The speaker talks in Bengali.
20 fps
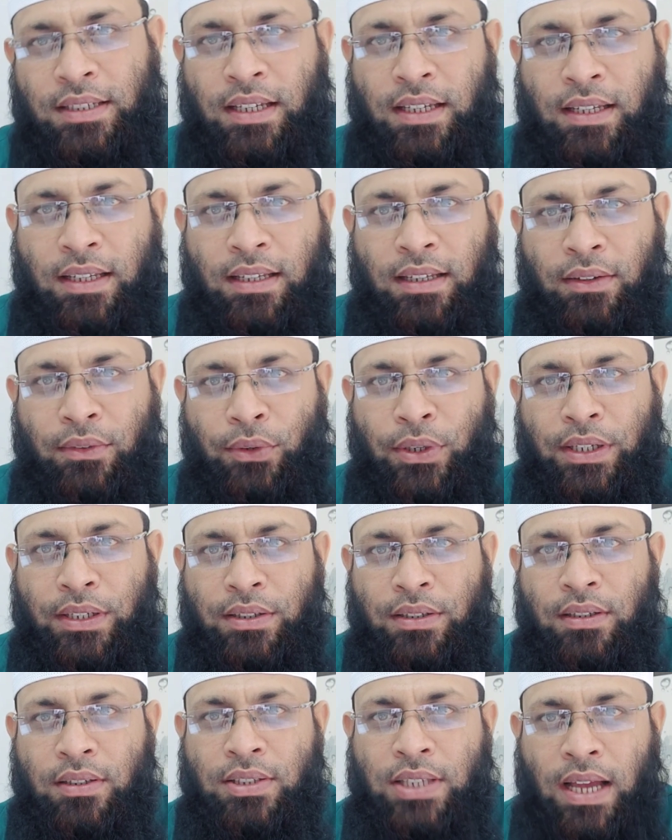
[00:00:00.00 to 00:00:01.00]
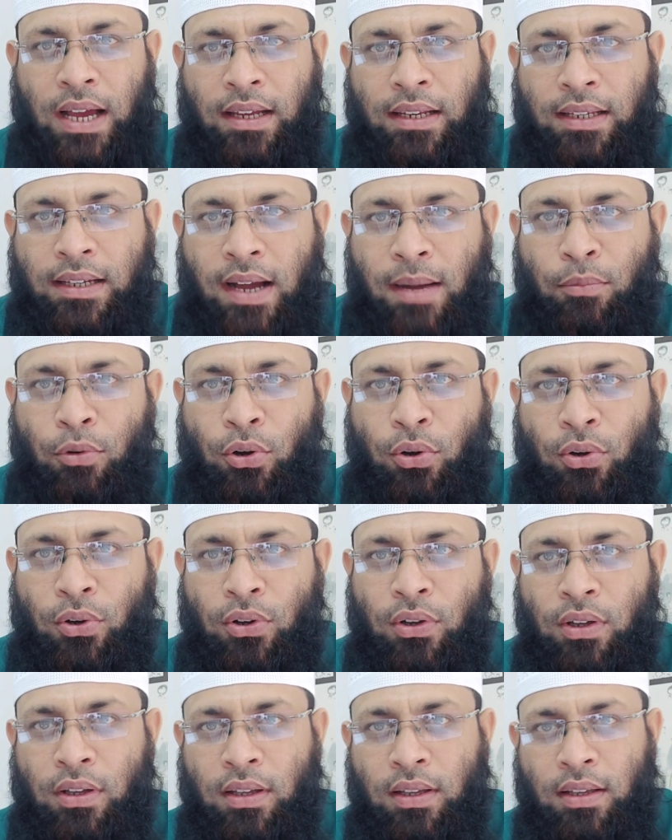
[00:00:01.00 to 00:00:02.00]
যে ওই সাহারি খাবো
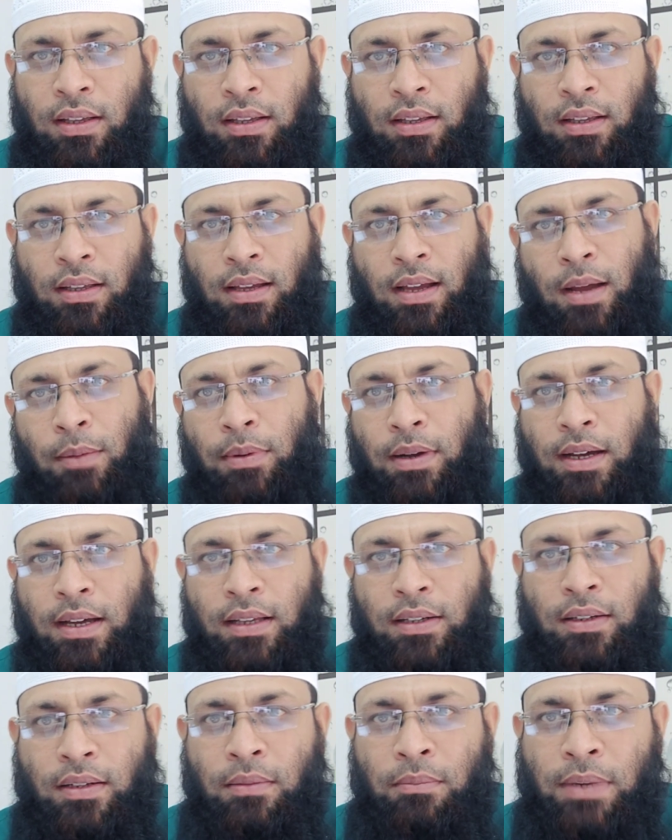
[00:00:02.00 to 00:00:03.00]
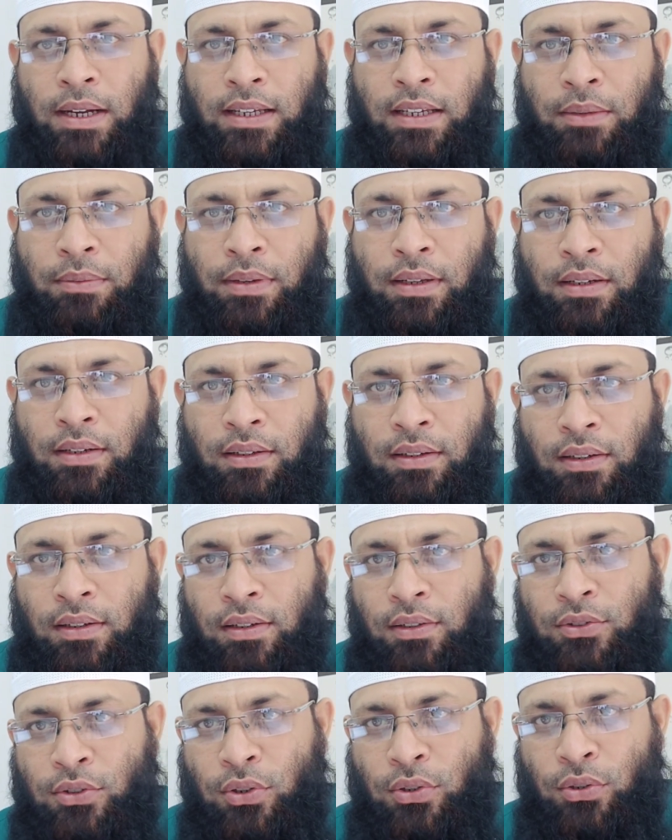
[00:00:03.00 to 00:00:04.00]
আবার মাগরিবের
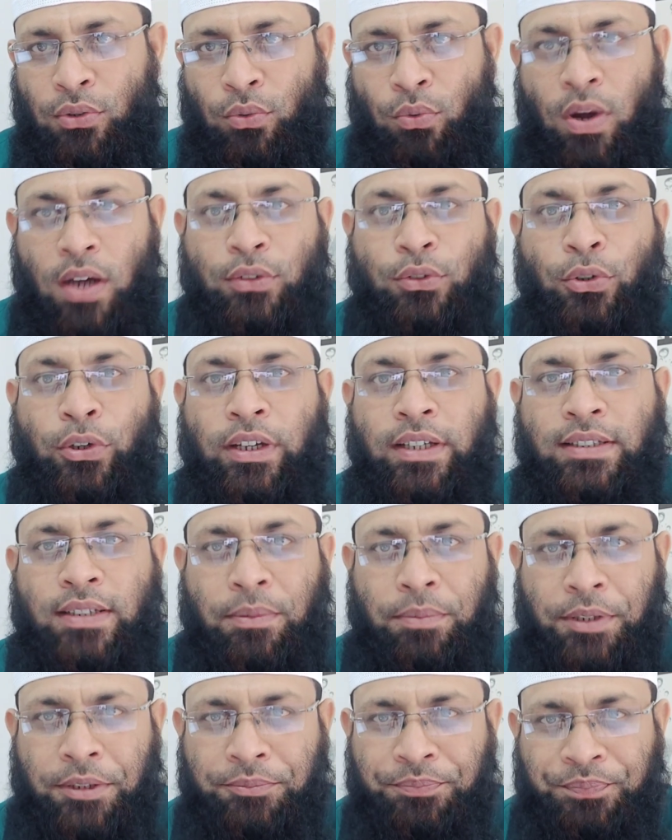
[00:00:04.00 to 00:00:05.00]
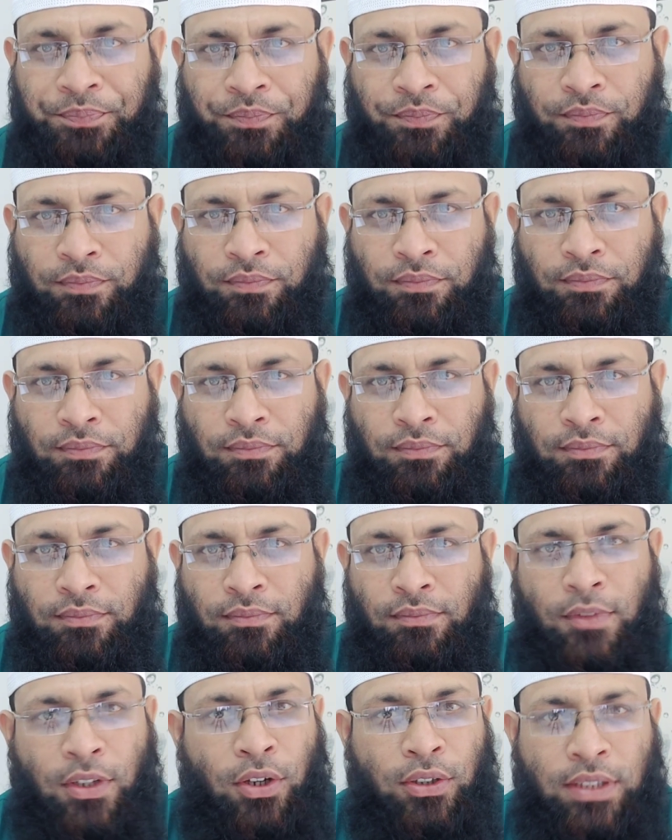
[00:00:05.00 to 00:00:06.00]
যখন ওয়াক্ত হয়ে যাবে
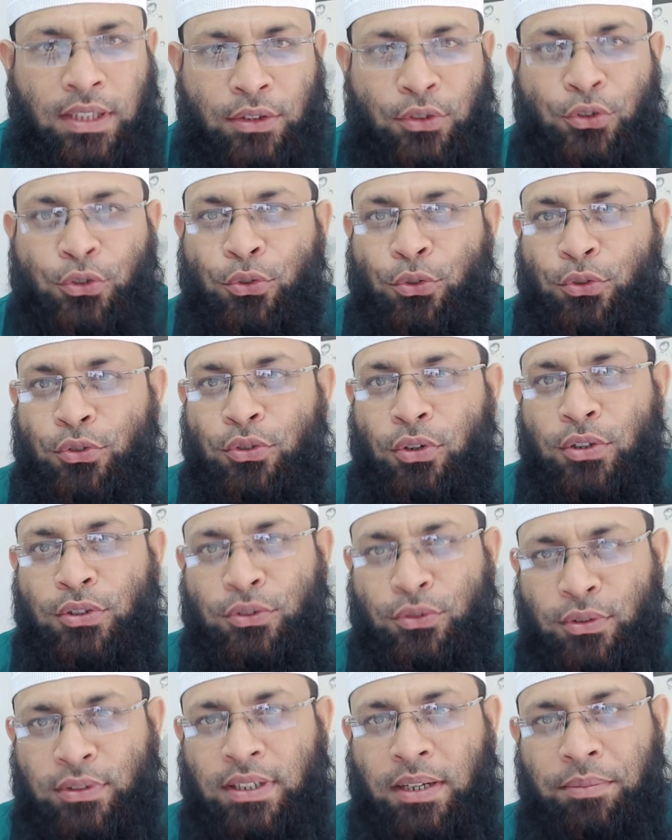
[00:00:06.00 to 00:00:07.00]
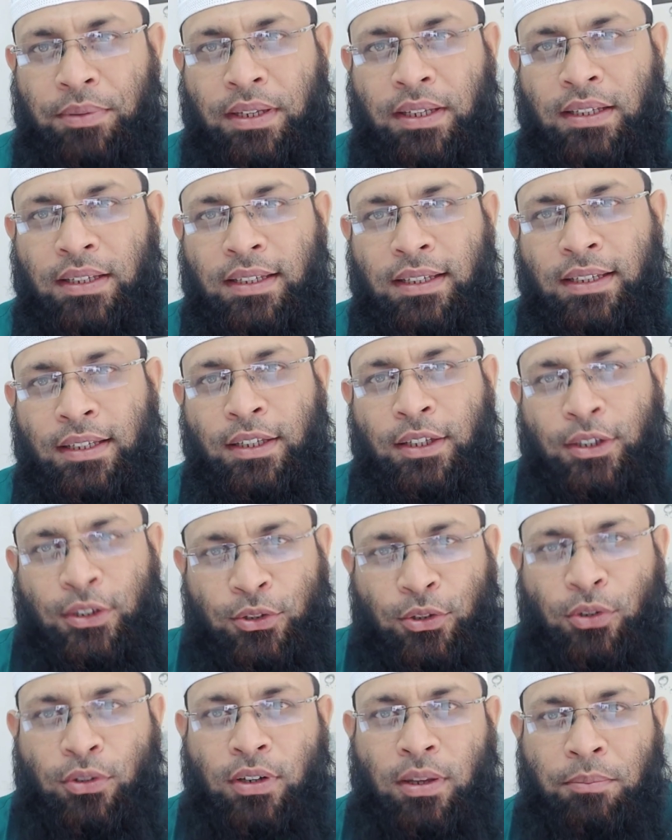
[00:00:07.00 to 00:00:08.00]
অর্থাৎ সূর্য অস্ত যাবে
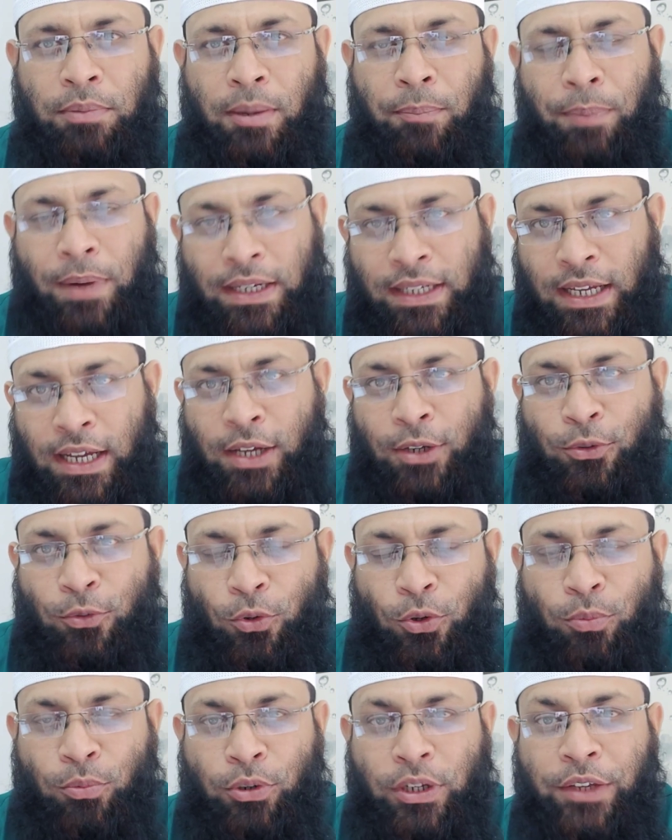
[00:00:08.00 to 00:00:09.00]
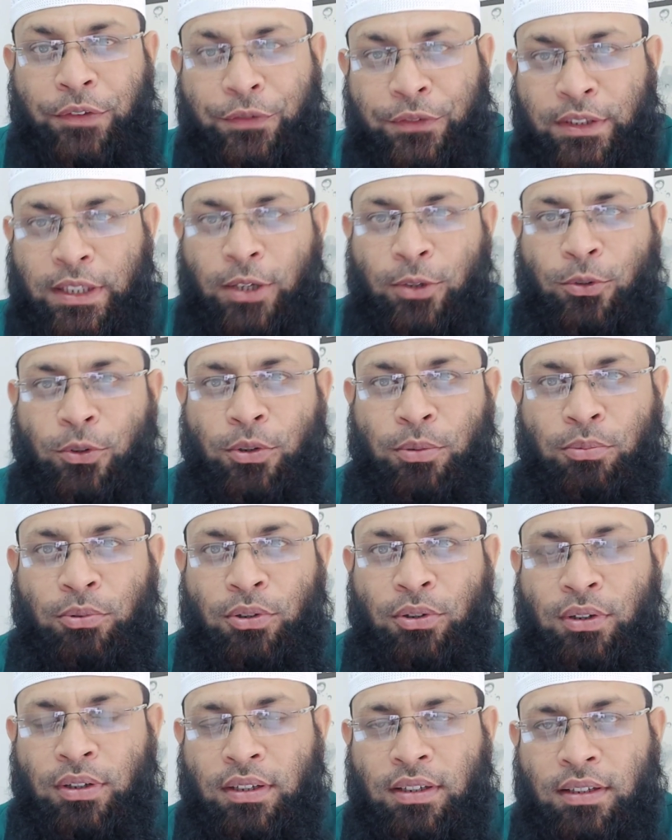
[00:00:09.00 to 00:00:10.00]
তখন আমরা পানাহার করব ইফতার করব
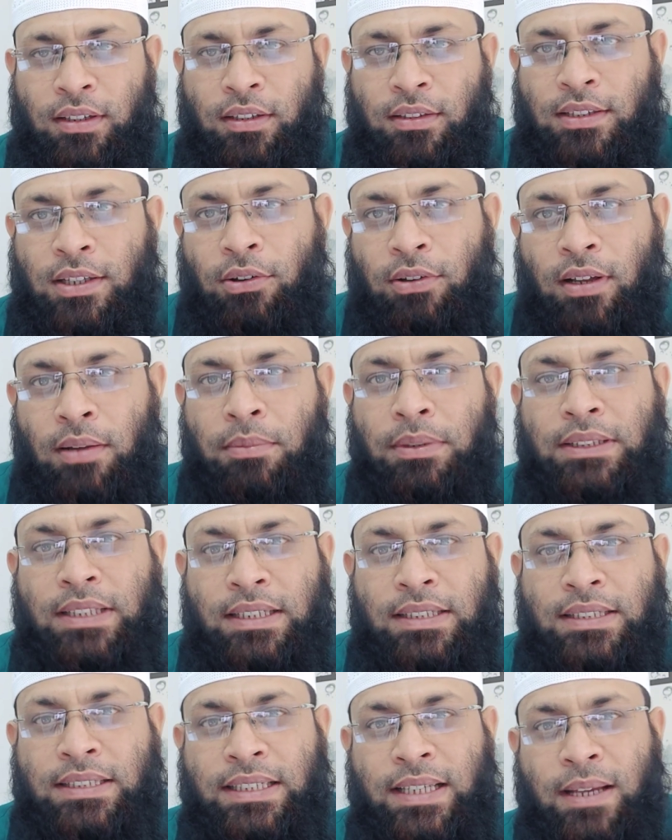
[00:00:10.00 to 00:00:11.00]
তাহলে আমাদের